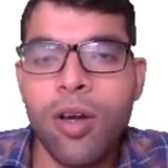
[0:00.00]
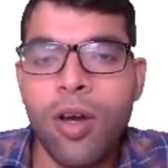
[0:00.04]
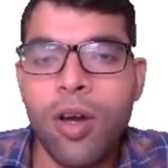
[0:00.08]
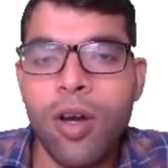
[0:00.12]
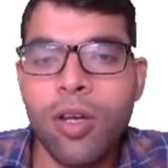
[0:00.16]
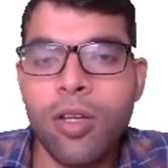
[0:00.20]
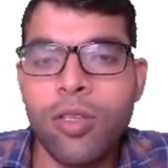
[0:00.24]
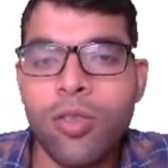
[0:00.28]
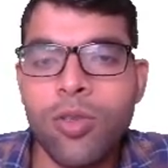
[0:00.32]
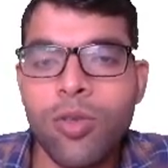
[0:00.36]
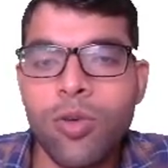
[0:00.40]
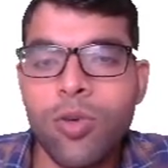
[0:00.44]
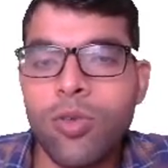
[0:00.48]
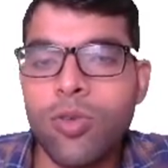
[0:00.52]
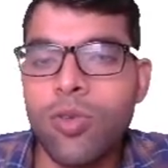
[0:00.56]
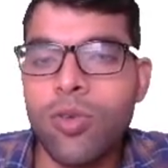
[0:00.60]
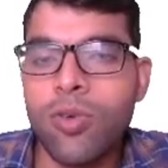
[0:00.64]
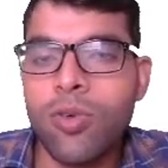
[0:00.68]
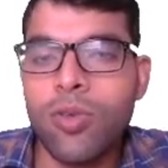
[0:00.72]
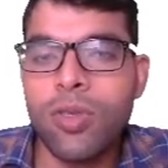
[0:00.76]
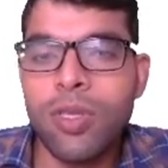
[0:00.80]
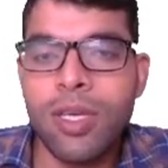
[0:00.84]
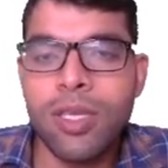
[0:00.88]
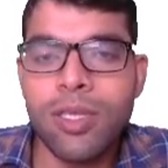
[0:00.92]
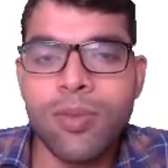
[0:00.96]
और
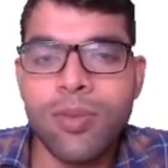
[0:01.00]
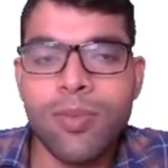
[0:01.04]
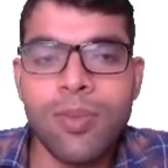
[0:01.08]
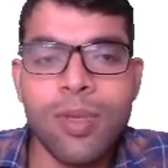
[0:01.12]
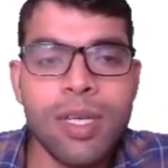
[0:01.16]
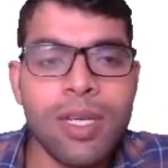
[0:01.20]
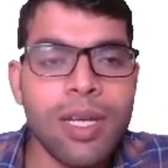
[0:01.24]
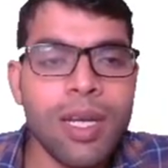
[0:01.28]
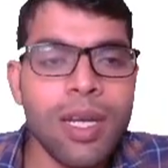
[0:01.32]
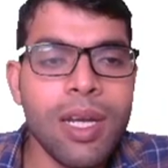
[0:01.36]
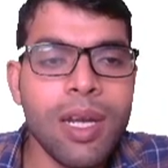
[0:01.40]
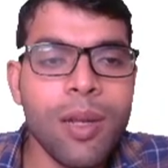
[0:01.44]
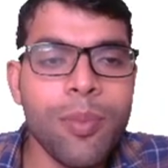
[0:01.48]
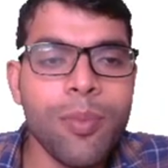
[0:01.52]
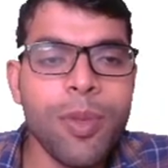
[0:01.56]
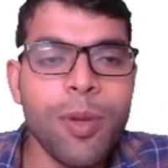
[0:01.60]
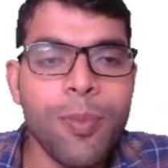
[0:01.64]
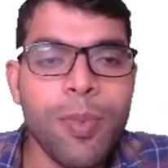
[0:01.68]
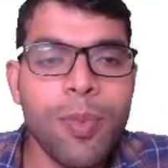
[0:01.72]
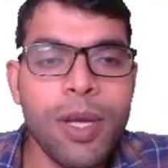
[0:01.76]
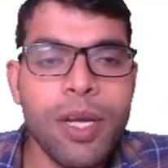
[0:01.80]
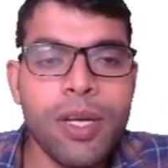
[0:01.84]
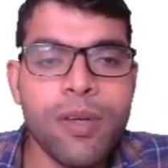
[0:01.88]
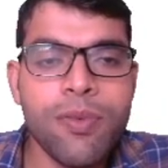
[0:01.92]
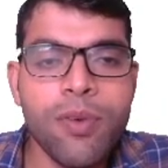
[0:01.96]
210 मीटर लंबे
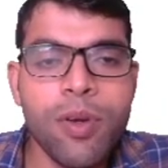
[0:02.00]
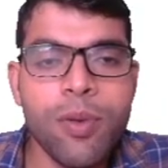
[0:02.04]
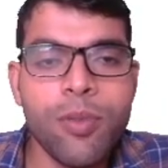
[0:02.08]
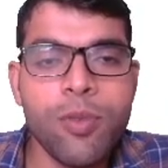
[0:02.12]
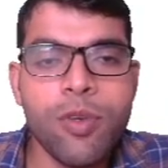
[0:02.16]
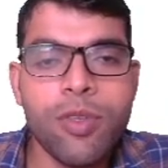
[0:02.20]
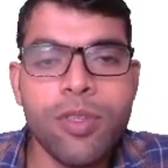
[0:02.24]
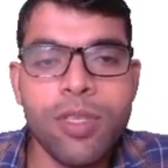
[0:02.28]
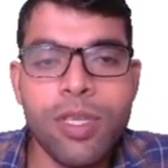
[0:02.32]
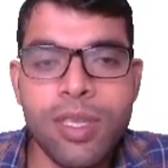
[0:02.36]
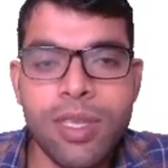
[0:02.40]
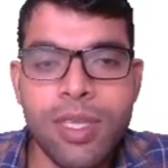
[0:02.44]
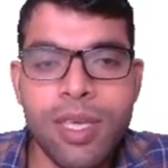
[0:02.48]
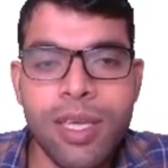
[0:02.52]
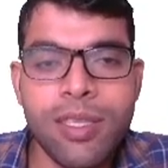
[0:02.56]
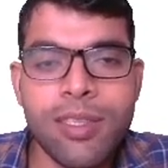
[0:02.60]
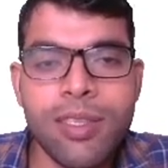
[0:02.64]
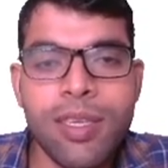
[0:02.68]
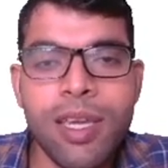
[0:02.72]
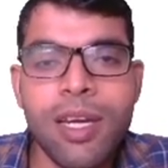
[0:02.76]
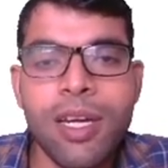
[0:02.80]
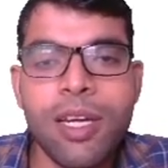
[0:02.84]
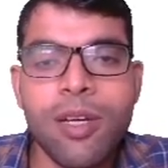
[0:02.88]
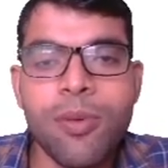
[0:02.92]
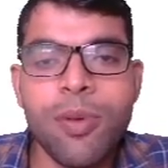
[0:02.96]
प्लेटफॉर्म को 27
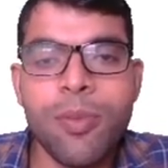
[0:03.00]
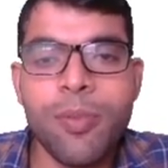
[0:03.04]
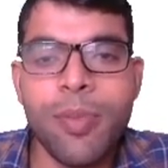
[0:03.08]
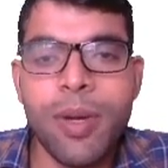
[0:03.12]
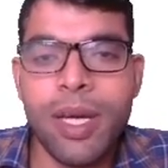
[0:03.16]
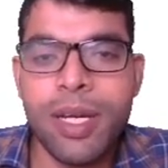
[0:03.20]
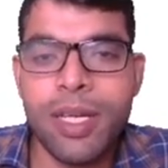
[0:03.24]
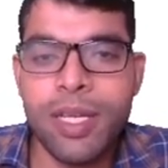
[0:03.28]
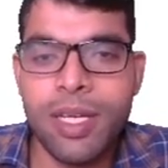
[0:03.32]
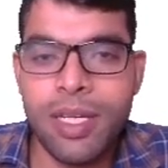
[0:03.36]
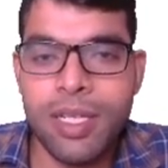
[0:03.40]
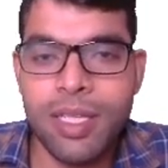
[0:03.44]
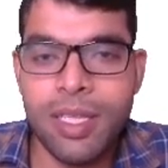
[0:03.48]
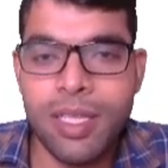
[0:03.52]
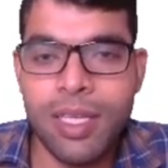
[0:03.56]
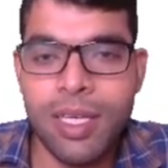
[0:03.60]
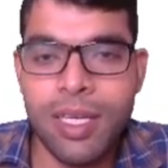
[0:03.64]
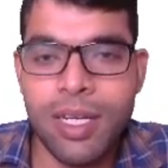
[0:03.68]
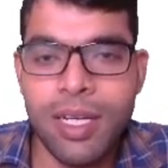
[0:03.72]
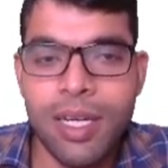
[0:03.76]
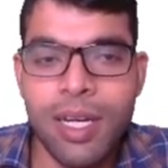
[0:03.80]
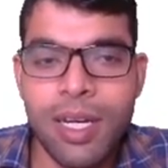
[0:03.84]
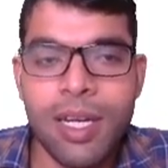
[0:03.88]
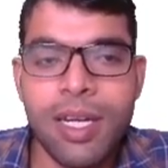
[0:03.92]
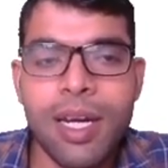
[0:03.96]
सेकंड में पार करती
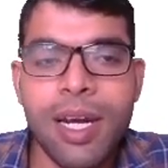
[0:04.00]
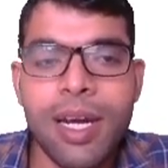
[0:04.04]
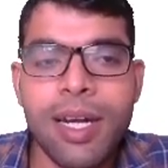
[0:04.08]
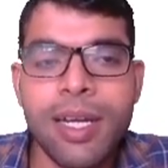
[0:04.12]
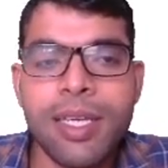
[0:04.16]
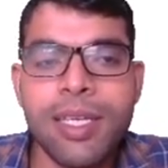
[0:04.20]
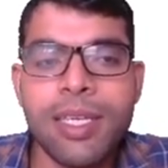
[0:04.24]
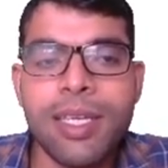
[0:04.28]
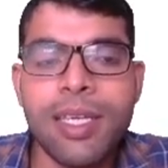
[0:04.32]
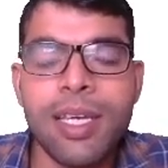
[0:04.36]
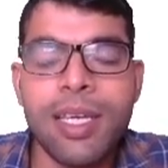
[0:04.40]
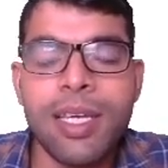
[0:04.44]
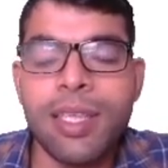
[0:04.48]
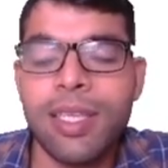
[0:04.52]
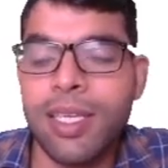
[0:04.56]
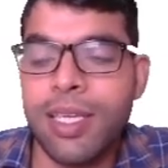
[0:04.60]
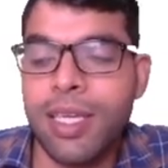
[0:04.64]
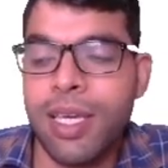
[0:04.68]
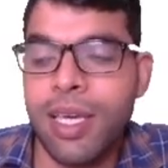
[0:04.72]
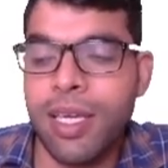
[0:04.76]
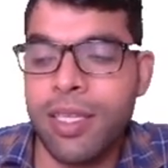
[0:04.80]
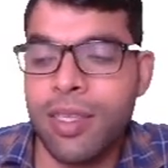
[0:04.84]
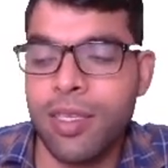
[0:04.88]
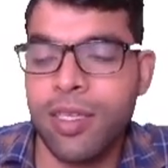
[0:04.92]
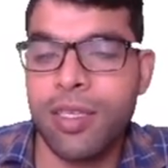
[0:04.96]
है रेलगाड़ी की गति
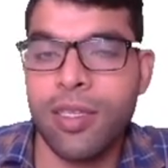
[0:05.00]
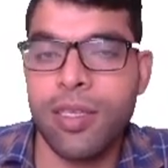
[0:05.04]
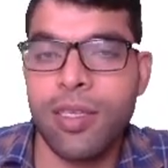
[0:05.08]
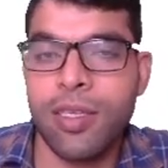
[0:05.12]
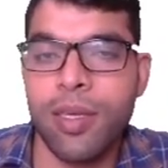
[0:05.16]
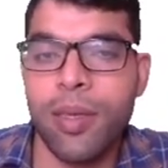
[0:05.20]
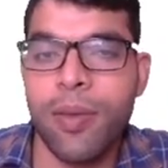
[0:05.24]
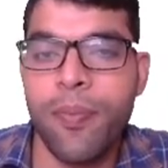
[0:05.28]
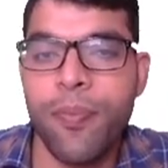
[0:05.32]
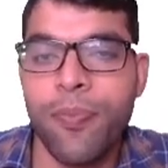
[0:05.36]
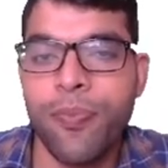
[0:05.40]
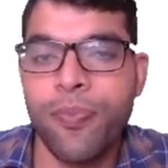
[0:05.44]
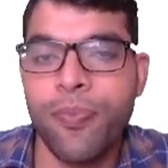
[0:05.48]
ज्ञात कीजिए